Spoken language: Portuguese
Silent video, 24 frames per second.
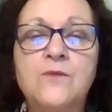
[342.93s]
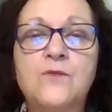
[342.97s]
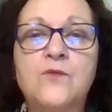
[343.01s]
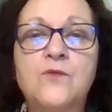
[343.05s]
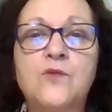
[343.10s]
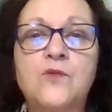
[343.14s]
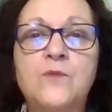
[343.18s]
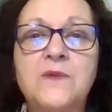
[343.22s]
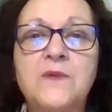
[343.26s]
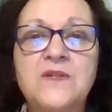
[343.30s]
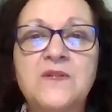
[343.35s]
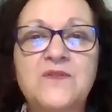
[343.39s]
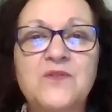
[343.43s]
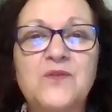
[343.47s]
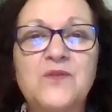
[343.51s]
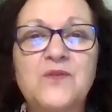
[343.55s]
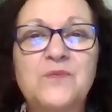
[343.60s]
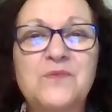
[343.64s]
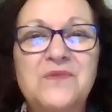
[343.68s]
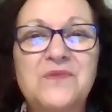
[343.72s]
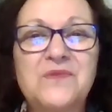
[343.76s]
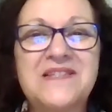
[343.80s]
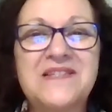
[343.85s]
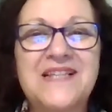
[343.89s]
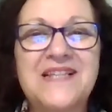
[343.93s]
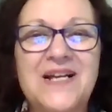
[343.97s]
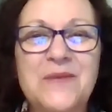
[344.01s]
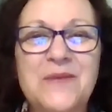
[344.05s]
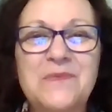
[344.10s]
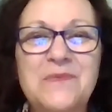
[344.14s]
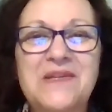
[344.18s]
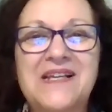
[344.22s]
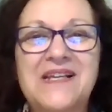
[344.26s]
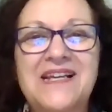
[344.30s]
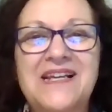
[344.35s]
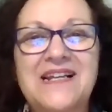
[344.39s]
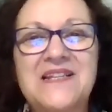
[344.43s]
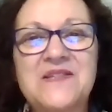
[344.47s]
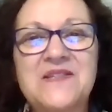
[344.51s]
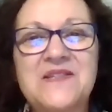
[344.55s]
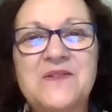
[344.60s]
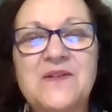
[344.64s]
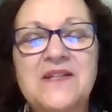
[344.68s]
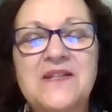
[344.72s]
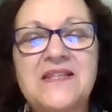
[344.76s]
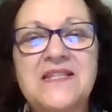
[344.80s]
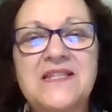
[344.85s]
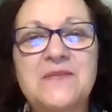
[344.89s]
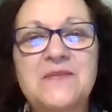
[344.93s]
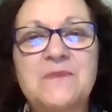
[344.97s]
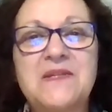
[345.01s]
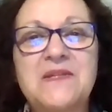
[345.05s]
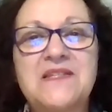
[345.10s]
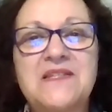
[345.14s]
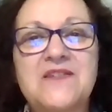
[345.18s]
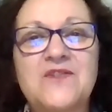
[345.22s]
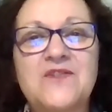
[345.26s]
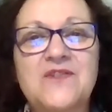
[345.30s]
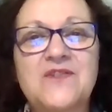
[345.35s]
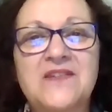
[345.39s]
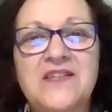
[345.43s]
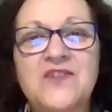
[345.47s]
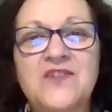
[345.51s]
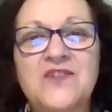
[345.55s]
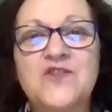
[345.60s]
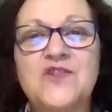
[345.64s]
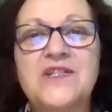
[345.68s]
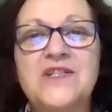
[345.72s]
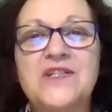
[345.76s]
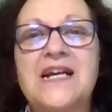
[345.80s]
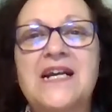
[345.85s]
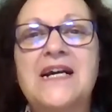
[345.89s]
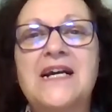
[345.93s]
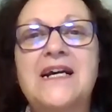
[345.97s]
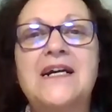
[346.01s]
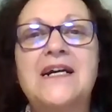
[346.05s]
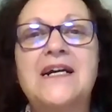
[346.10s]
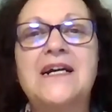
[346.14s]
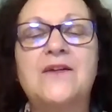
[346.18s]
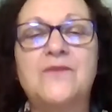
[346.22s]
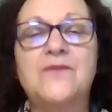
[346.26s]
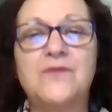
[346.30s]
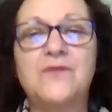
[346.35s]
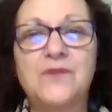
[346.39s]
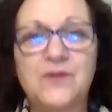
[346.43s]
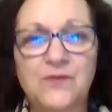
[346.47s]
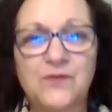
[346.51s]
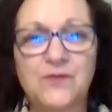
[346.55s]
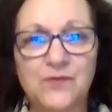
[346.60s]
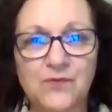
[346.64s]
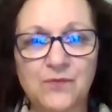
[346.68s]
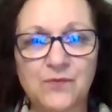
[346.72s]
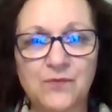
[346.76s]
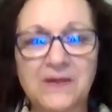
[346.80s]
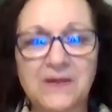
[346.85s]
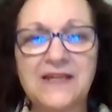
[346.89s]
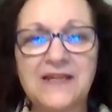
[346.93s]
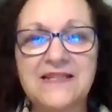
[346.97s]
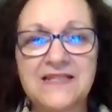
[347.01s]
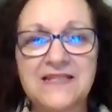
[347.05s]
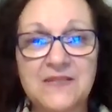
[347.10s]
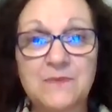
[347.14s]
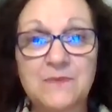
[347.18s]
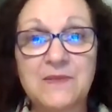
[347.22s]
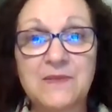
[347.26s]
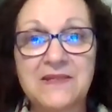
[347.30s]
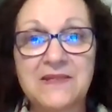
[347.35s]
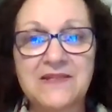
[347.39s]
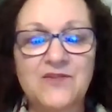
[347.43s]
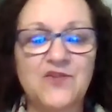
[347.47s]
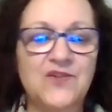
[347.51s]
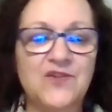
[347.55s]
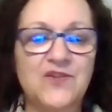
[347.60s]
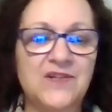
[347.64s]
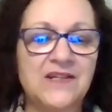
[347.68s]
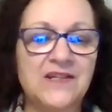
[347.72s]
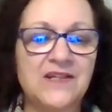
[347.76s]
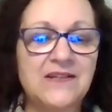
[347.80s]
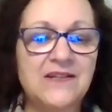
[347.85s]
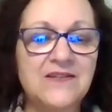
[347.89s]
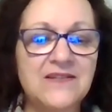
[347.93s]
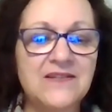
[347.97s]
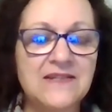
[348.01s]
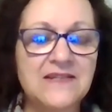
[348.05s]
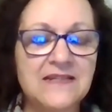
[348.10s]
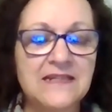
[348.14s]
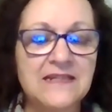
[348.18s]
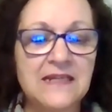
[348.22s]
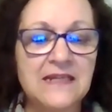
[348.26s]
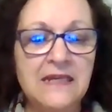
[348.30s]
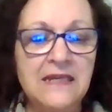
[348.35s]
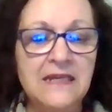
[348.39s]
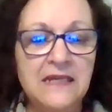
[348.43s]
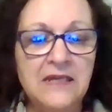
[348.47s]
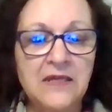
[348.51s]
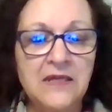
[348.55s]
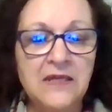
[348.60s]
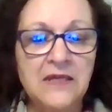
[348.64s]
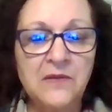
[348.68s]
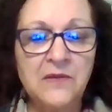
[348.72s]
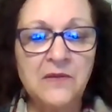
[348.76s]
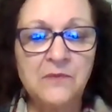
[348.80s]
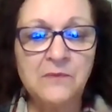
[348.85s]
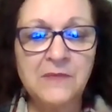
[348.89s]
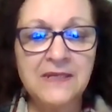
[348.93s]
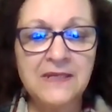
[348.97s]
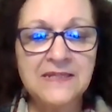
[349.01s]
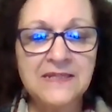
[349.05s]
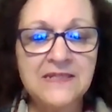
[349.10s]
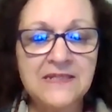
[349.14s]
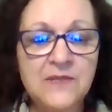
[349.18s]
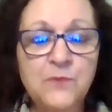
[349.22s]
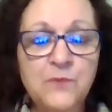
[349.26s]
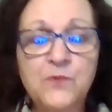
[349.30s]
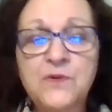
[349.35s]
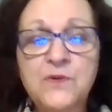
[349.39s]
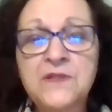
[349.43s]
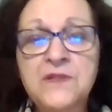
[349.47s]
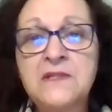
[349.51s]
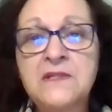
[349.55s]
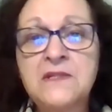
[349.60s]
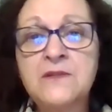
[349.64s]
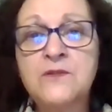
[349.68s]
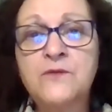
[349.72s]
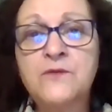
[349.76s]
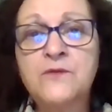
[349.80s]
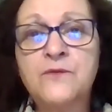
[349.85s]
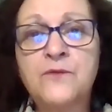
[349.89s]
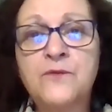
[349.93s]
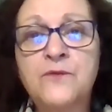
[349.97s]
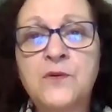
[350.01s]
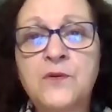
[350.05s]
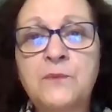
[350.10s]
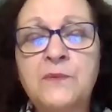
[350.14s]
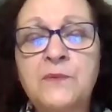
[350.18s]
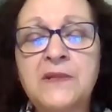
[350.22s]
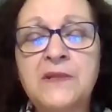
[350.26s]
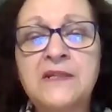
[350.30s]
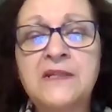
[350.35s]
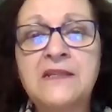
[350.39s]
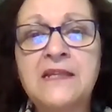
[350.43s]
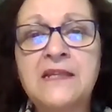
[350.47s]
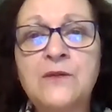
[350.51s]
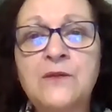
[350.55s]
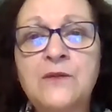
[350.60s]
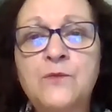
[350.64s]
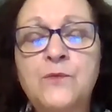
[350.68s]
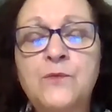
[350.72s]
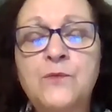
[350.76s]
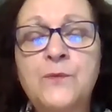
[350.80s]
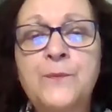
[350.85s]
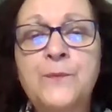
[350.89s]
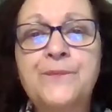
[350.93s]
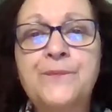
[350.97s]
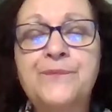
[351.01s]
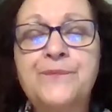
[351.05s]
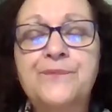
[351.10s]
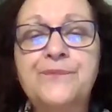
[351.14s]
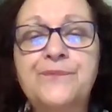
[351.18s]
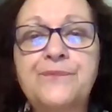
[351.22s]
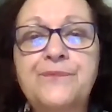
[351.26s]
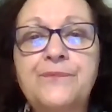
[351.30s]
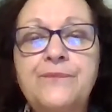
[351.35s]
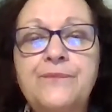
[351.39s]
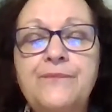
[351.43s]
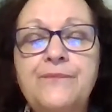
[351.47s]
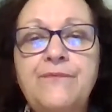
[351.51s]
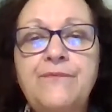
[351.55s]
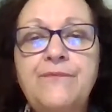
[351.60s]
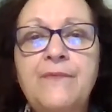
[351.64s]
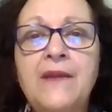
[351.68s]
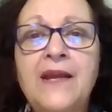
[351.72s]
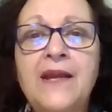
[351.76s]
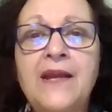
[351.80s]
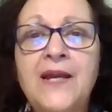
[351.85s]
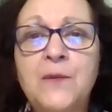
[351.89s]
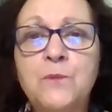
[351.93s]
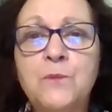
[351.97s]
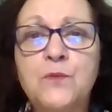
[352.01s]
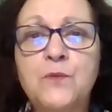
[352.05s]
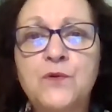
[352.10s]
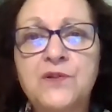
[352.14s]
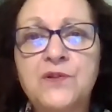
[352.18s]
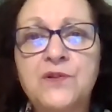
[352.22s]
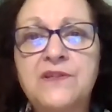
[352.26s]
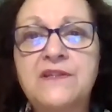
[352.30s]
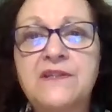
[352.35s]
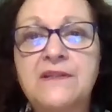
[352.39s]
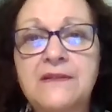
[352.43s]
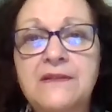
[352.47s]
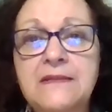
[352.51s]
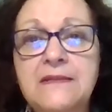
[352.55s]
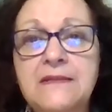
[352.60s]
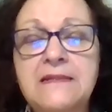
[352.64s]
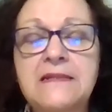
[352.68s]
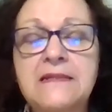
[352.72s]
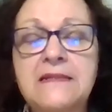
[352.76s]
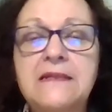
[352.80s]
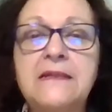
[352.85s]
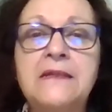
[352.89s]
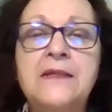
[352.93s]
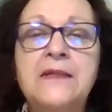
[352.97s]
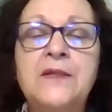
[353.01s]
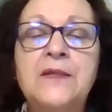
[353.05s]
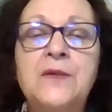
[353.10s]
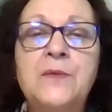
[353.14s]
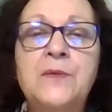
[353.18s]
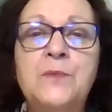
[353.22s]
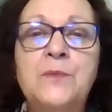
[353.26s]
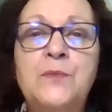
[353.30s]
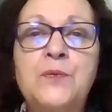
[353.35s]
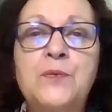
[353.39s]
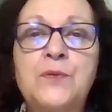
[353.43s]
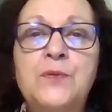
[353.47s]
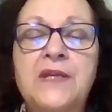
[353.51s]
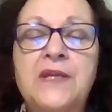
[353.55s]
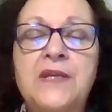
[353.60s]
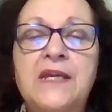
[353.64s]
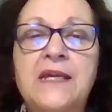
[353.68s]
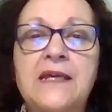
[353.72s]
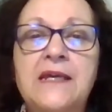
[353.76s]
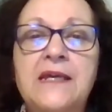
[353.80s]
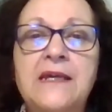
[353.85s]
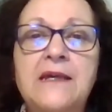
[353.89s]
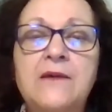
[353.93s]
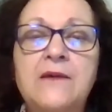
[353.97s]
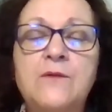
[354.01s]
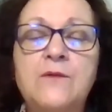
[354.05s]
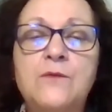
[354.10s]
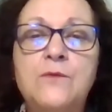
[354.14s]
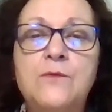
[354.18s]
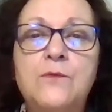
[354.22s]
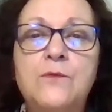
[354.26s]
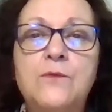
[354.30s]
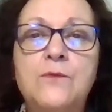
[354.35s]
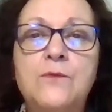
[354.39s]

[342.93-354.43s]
No começo, todo mundo sabe daquela história das mesas que giravam e tudo mais, as mesas girantes, mas depois isso foi perdendo a importância, porque o,